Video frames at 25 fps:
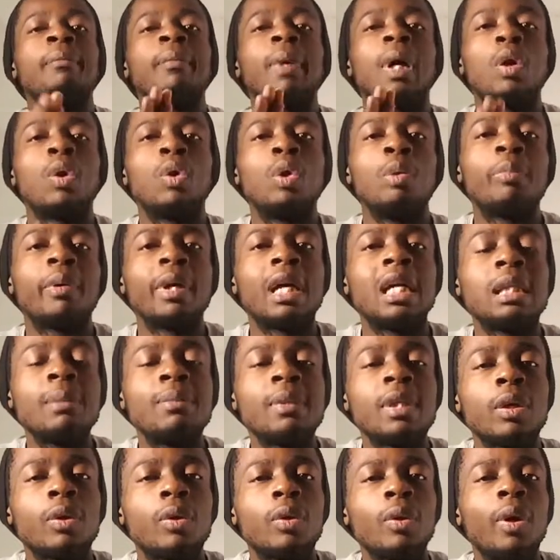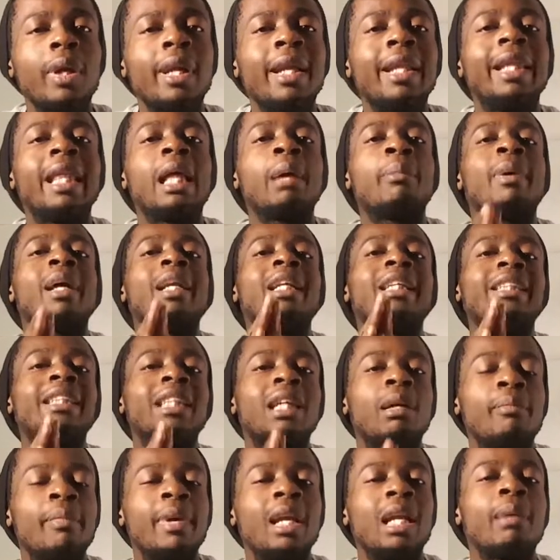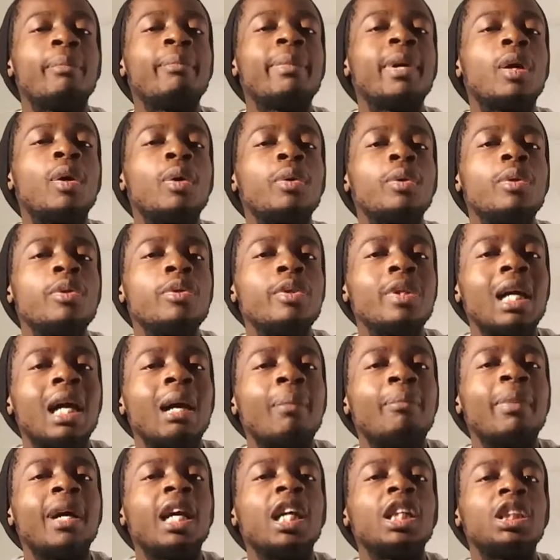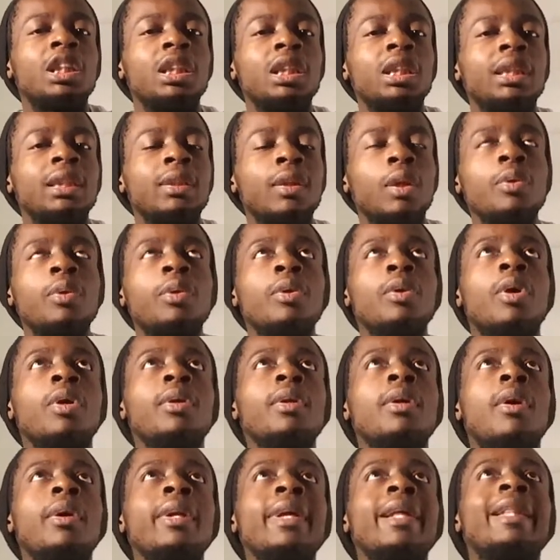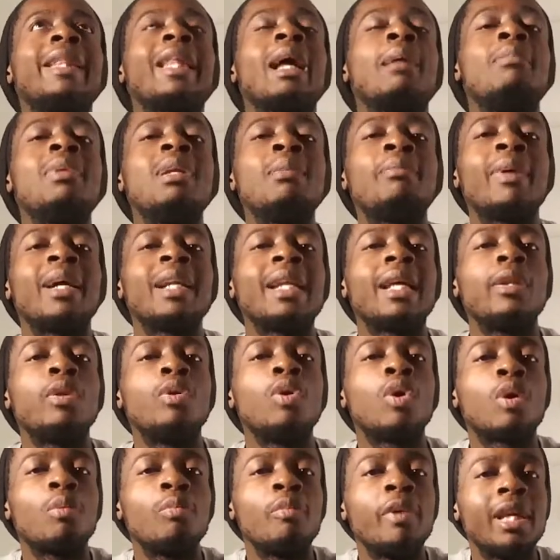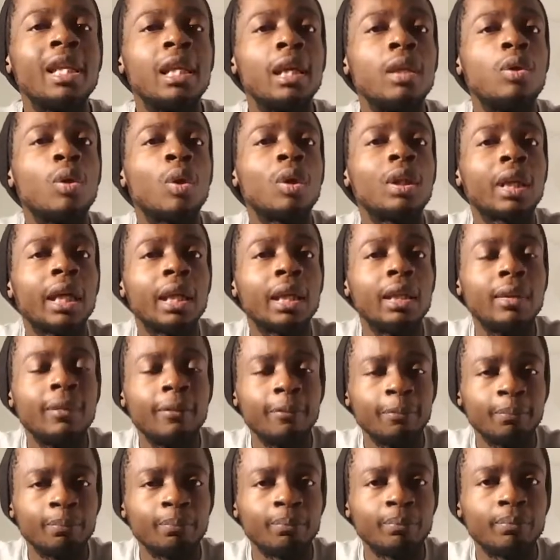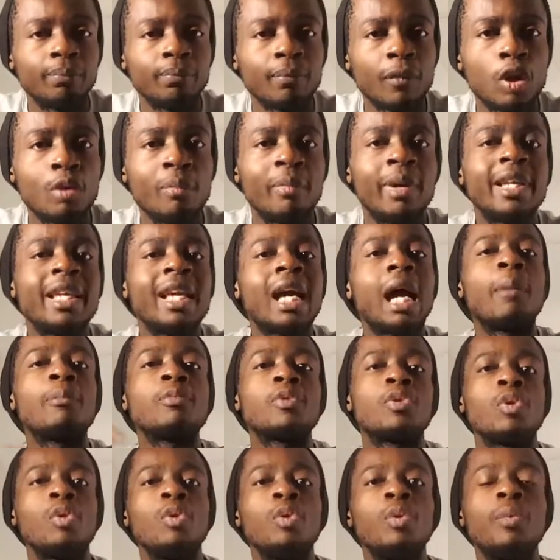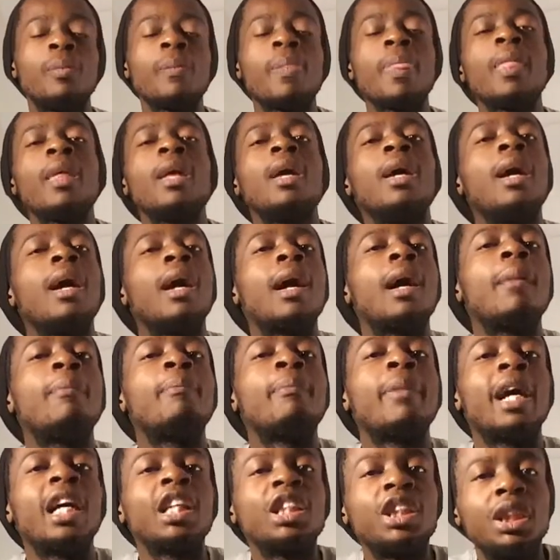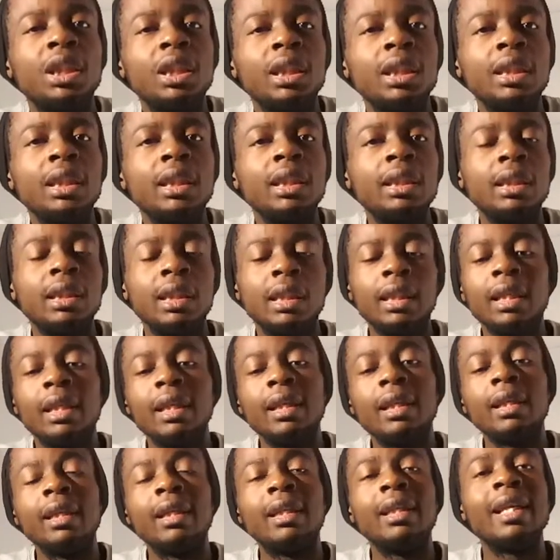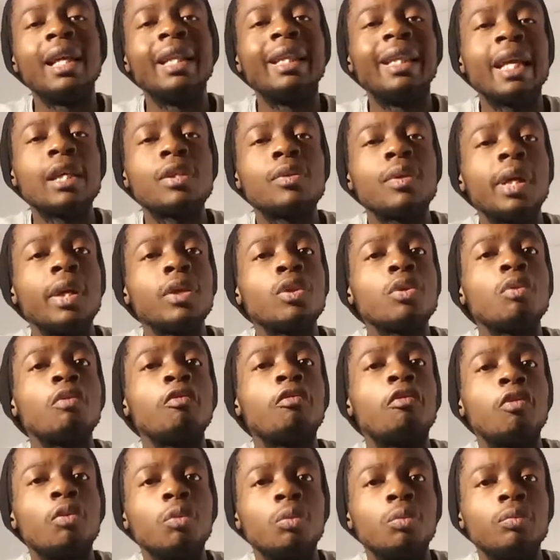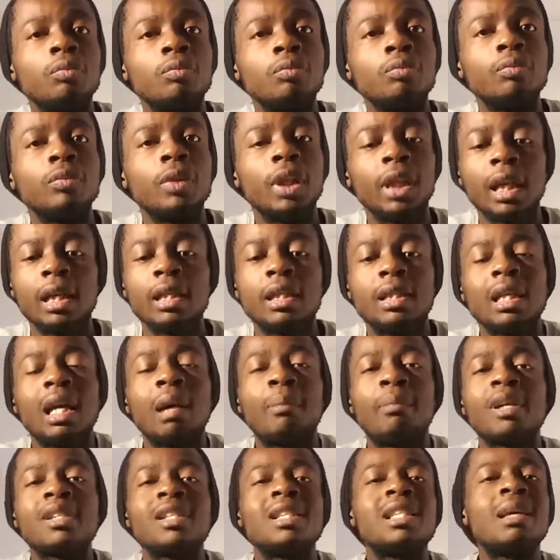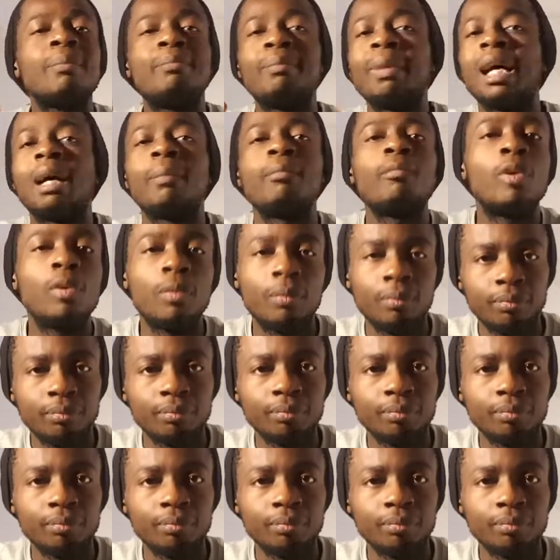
Alors le principe, c'est qu'on n'interprète jamais la parole de Dieu à partir, on n'établit pas des dogmes et des doctrines de manière absolue à partir des textes qui sont flous, c'est-à-dire à partir des paraboles,